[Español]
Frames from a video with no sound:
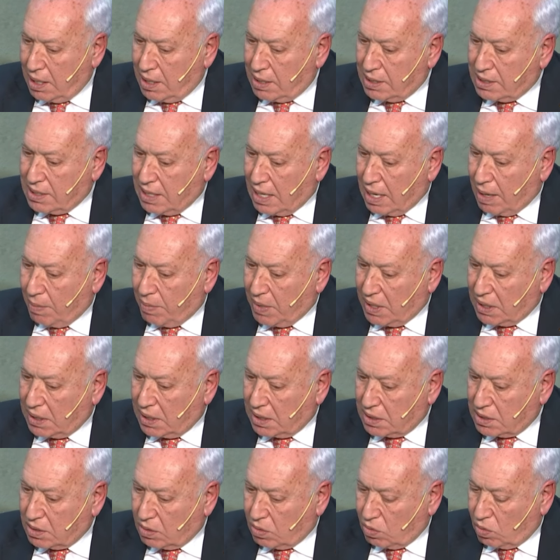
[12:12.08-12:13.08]
Si la
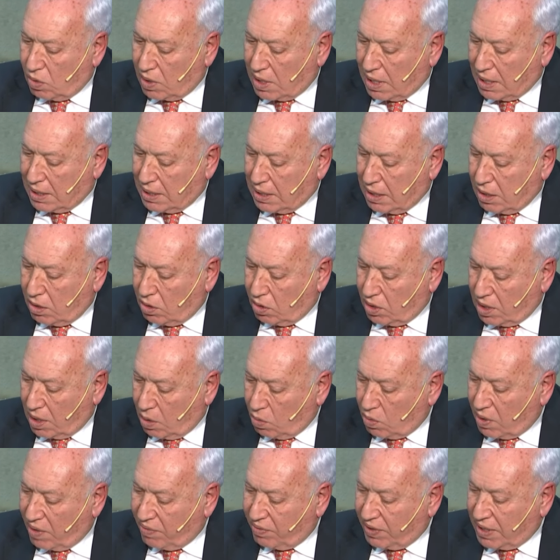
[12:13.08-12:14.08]
metes en un caldero de
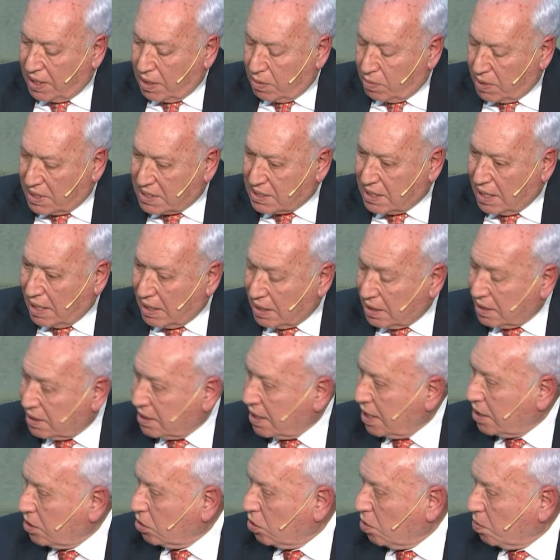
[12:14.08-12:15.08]
agua fría y vas
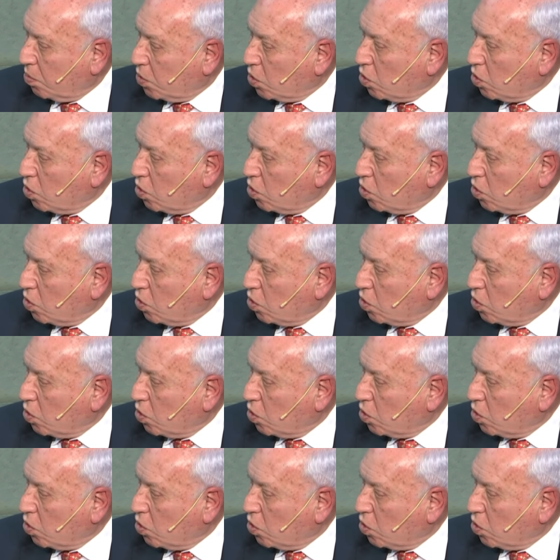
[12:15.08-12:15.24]
calentando